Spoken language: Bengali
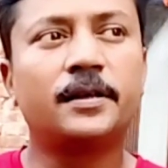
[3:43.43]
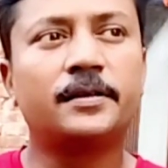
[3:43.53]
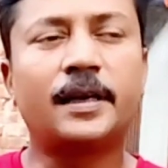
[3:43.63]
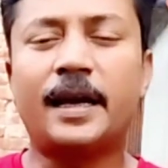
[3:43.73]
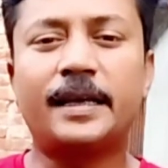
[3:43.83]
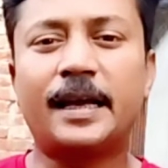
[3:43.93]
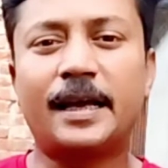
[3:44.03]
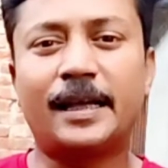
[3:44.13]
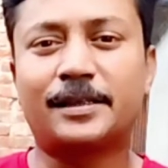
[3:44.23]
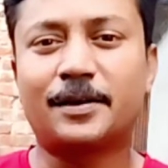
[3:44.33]
তাই
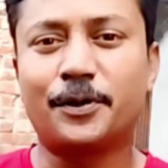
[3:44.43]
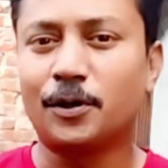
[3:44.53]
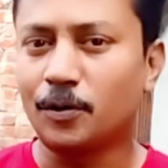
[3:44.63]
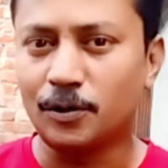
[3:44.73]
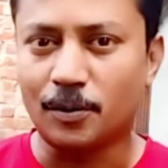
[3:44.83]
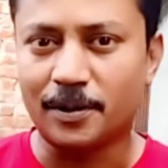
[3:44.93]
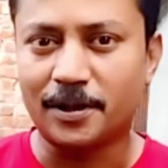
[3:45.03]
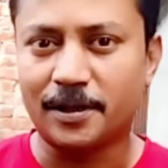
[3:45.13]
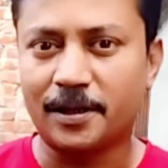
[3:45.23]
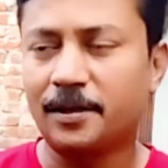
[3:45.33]
আজকে ভিডিও করে সবার
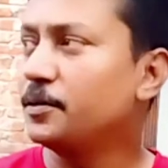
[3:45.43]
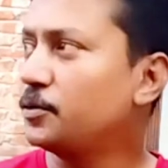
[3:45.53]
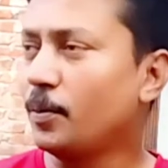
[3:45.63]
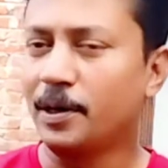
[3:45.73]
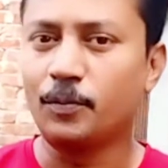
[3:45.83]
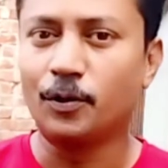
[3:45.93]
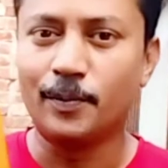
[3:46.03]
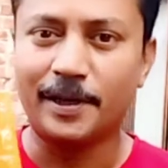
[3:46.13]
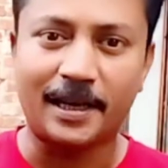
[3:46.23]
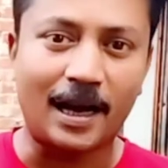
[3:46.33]
সাথে সবাইটা
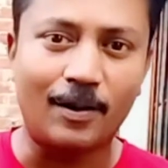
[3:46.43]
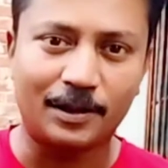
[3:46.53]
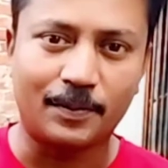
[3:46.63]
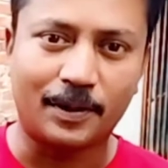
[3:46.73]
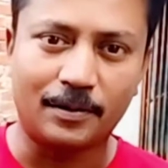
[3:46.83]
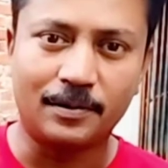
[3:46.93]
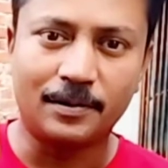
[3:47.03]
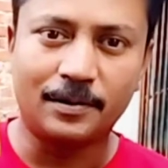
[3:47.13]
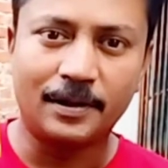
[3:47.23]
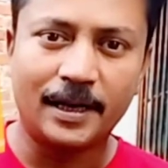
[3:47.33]
বললাম এটা খাওয়াতে পারো
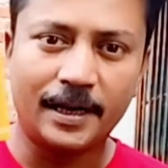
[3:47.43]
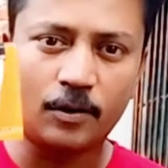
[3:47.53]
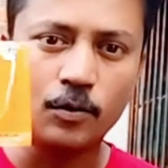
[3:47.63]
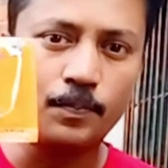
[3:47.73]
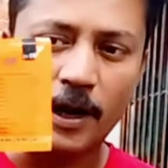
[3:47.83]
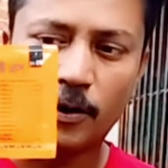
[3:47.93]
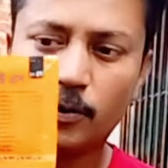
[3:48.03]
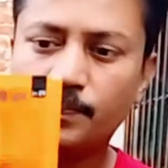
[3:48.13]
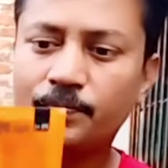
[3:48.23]
এটা খুব ভালো